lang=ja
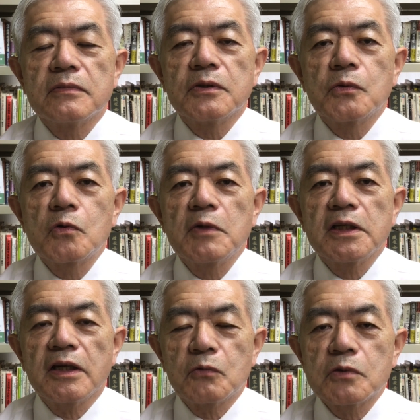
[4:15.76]
どこま
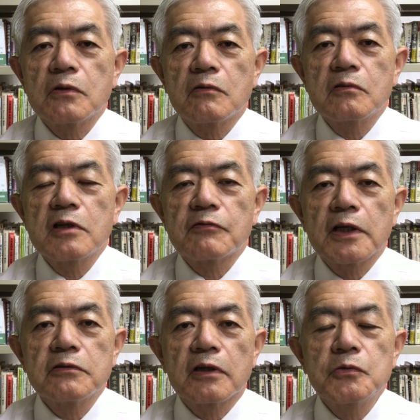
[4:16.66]
で本当は奥が
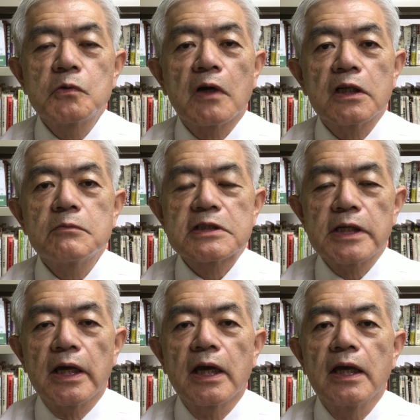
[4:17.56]
深いのかよく分かりま
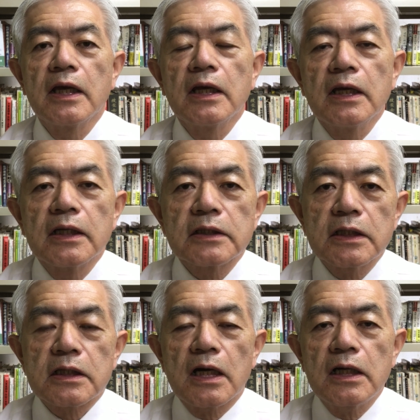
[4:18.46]
せん。た
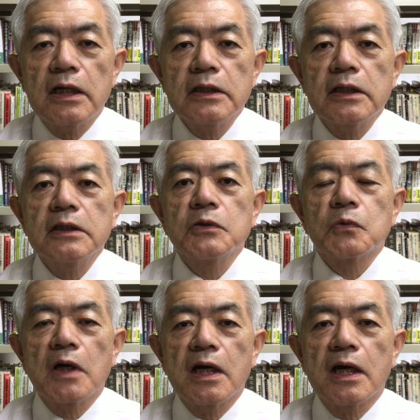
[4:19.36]
だ考えられる
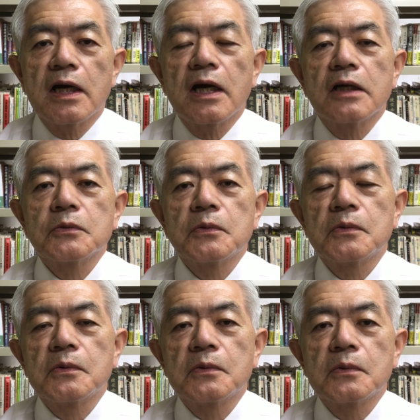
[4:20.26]
のはあ
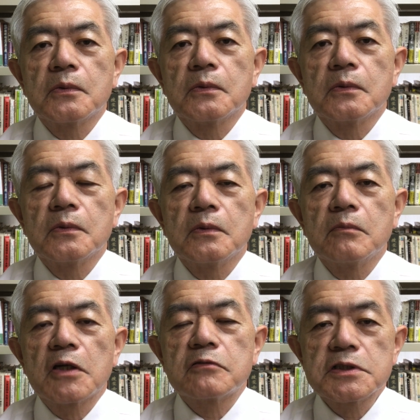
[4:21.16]
の、
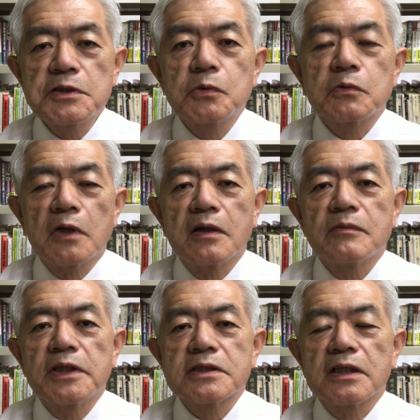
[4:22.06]
まあ、詳しいことは
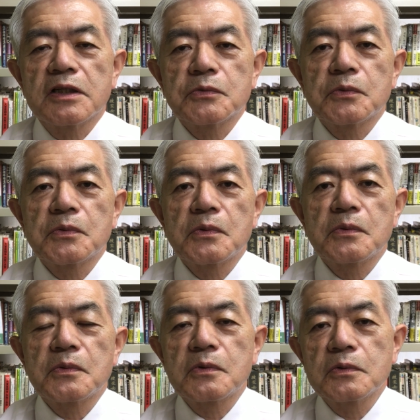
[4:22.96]
皆さんあの
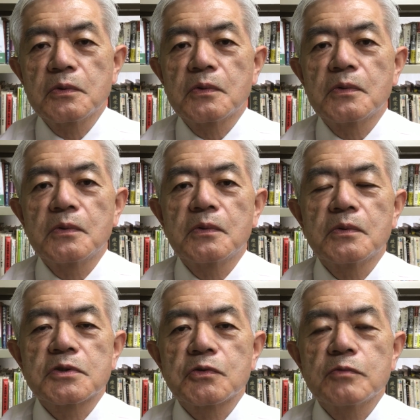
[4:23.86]
この
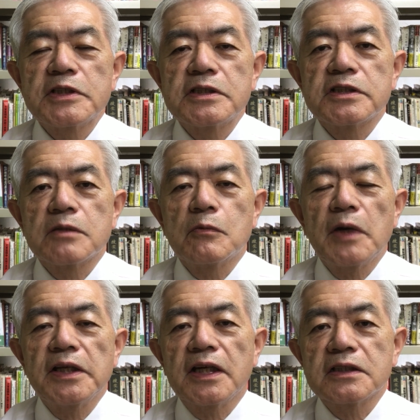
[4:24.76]
ショートメッセージでも
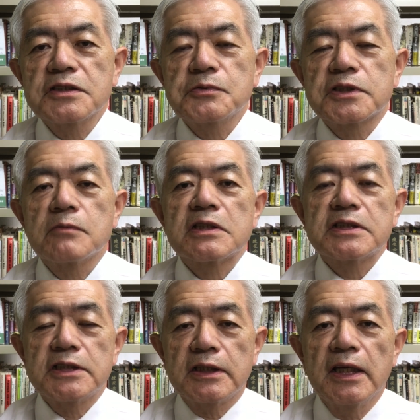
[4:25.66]
前に話をしてま
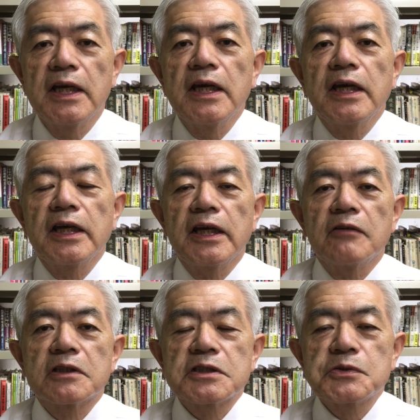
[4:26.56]
すし、
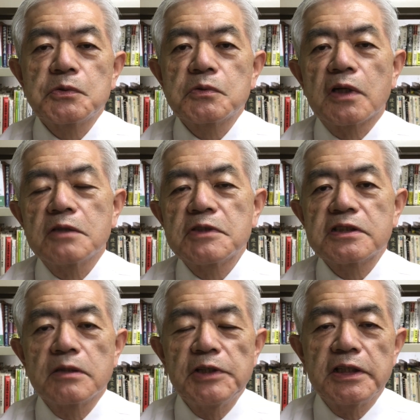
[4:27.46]
えー、私の本とかありま
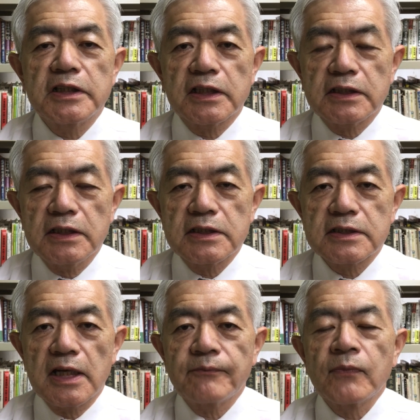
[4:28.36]
すので見ていただきたいんで
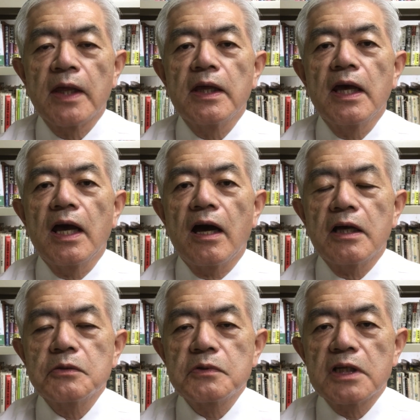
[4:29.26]
すが
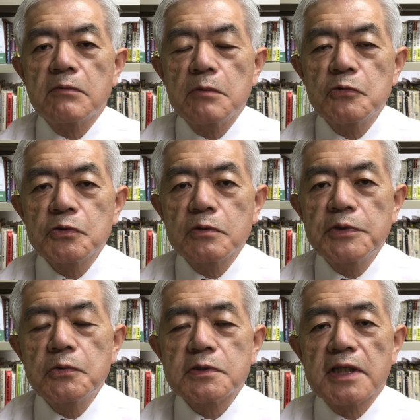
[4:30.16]
あの山本
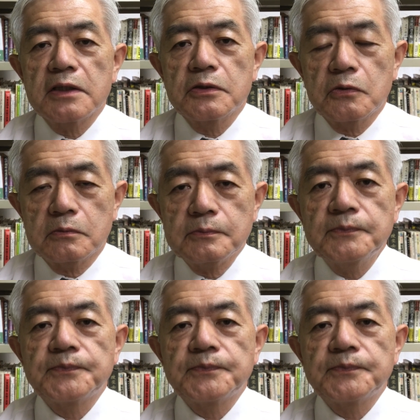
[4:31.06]
美穂さんの